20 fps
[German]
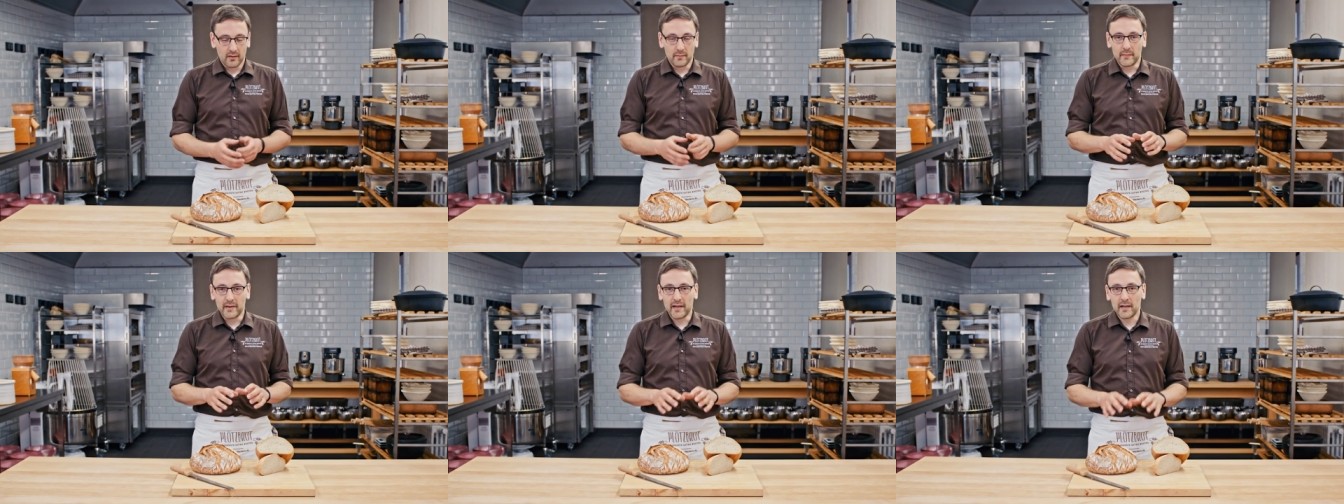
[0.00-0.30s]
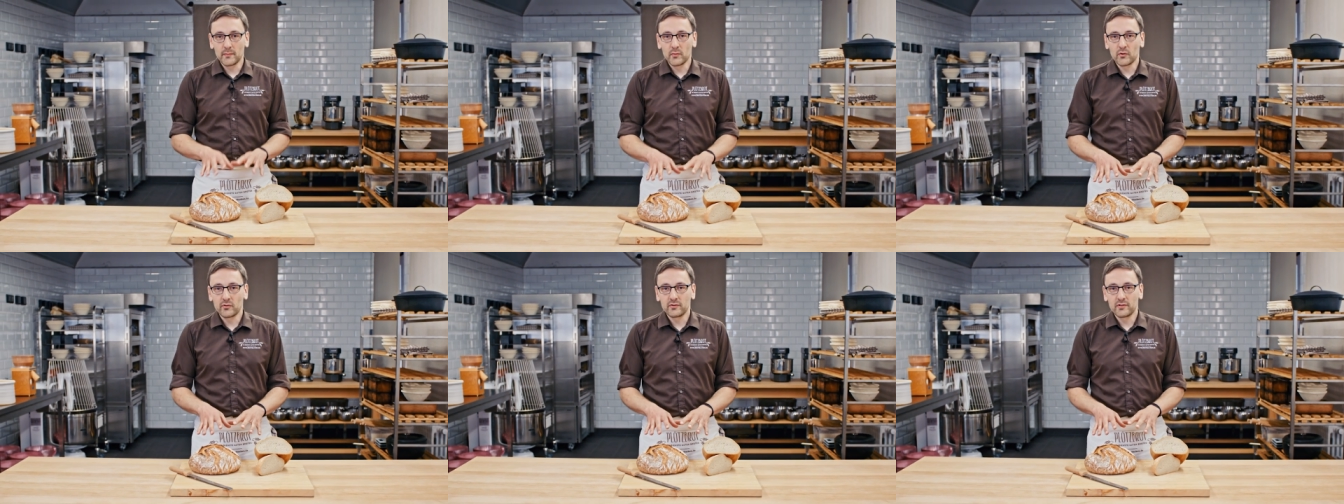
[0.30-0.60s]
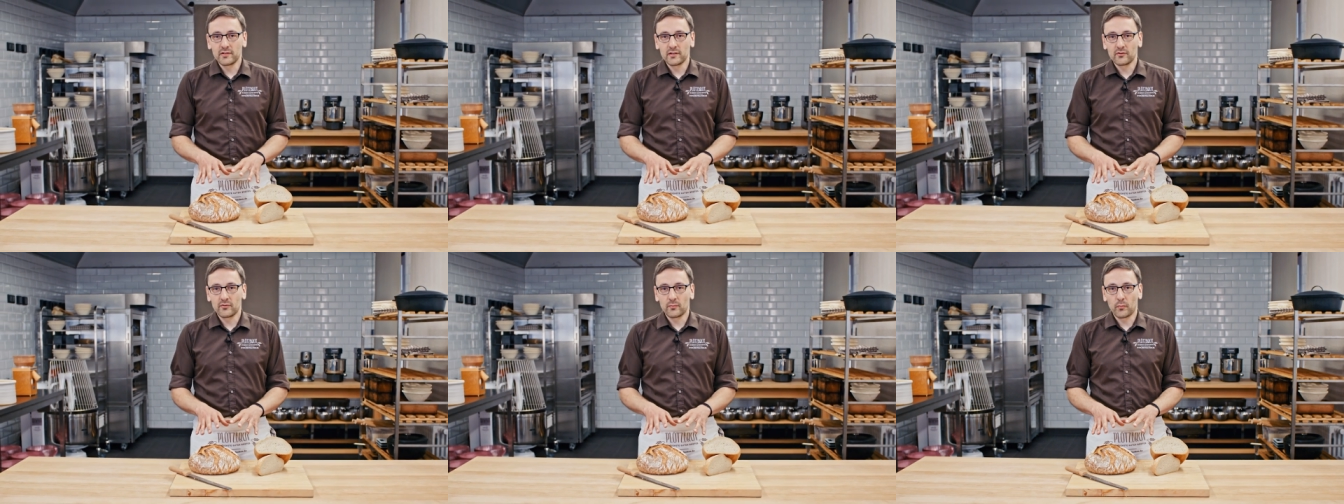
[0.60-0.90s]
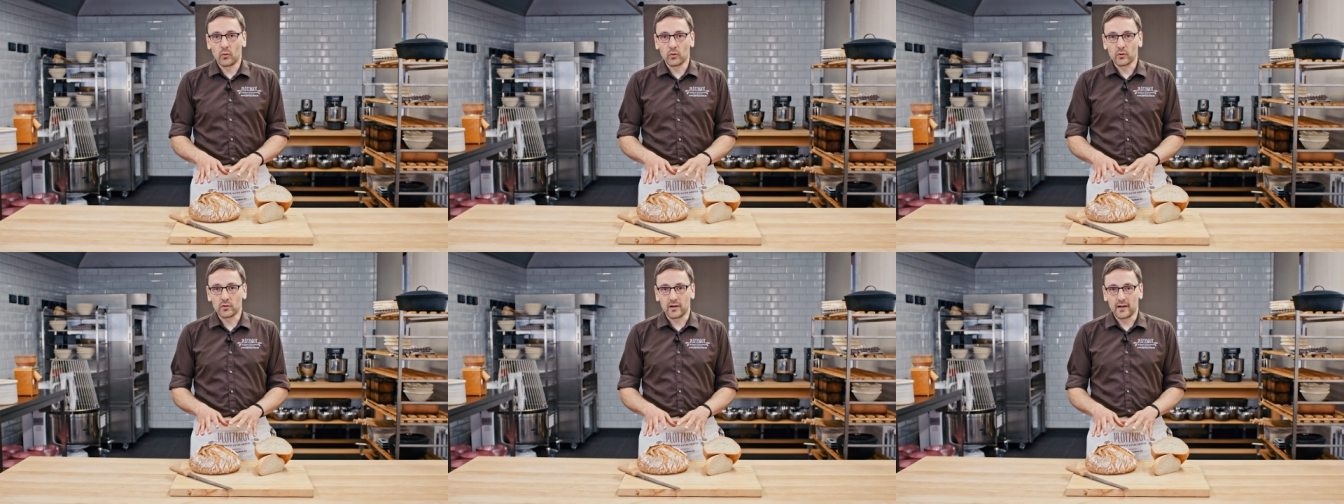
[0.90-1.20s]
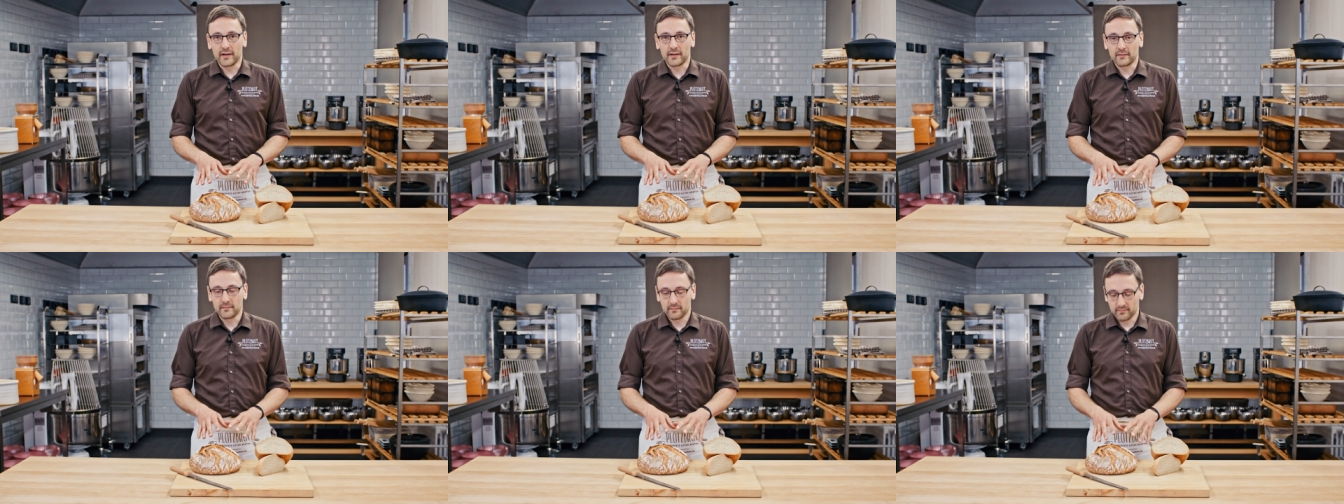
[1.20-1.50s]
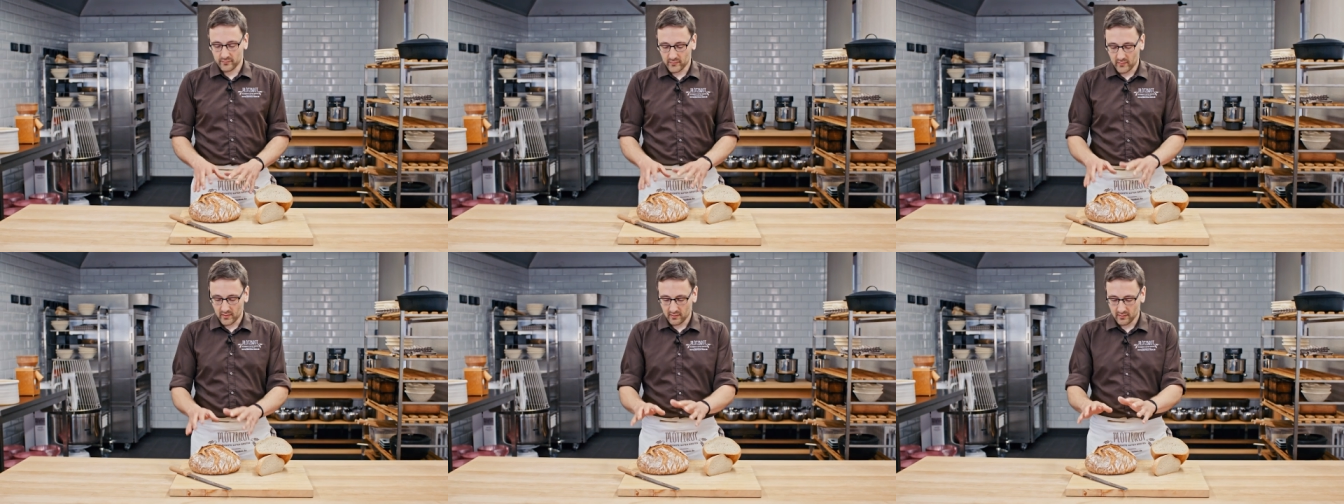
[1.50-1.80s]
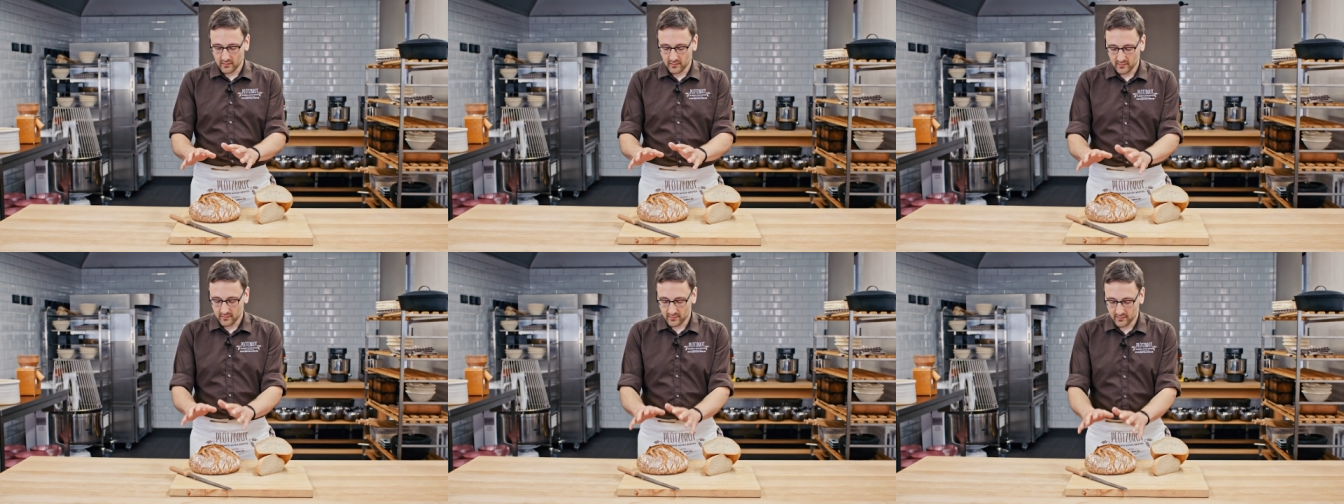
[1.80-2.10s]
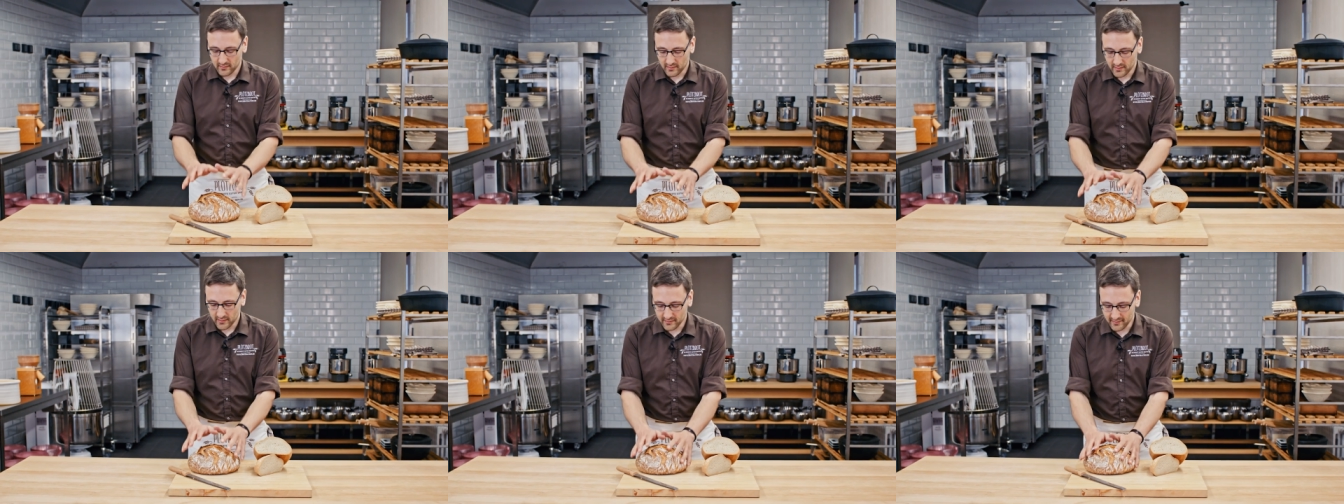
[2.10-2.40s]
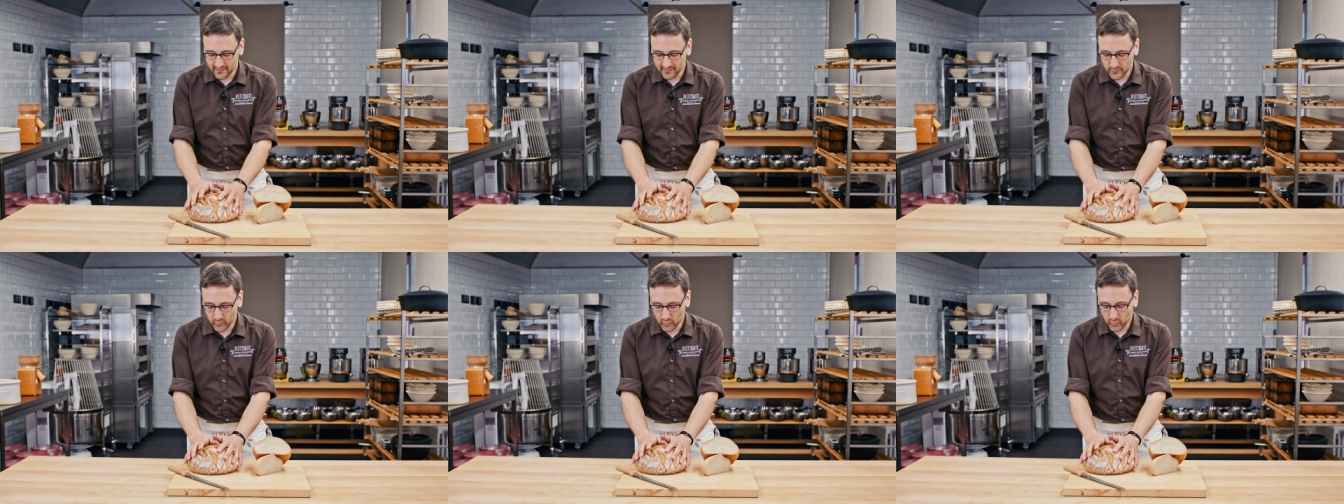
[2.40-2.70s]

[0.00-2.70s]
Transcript: Mehr muss nicht ins Brot rein. In diesem